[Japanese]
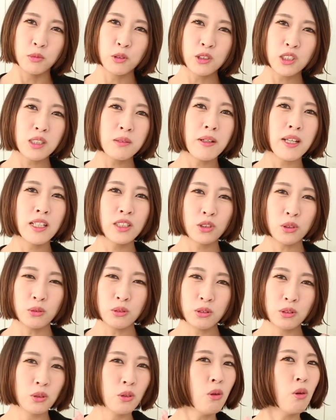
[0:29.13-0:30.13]

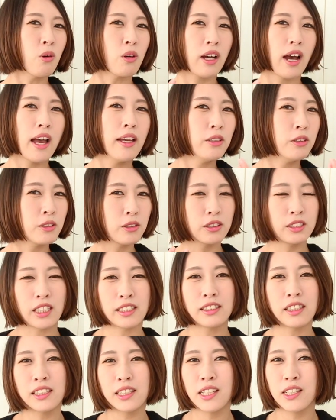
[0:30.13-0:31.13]
モチベーションをどう回復さ
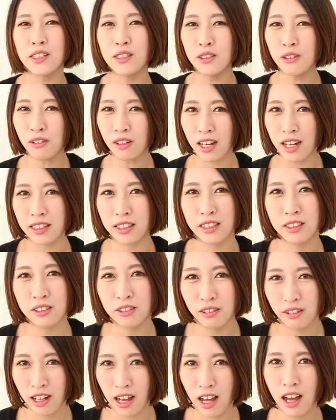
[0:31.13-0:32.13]
せていくのかってい
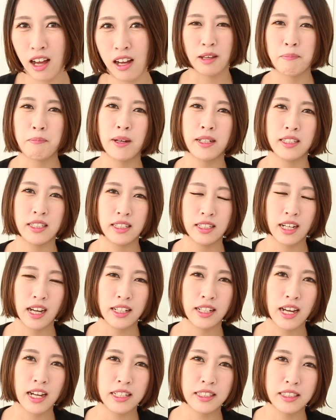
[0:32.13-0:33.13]
うのがやっぱり
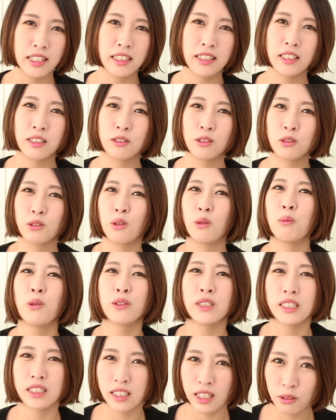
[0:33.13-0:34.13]
課題になってくると思
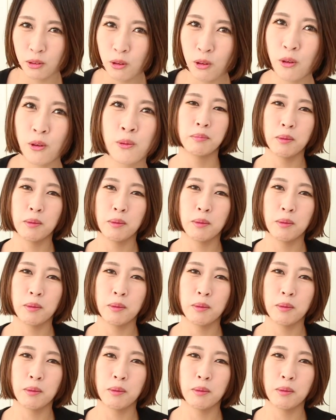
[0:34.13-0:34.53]
うんですけど、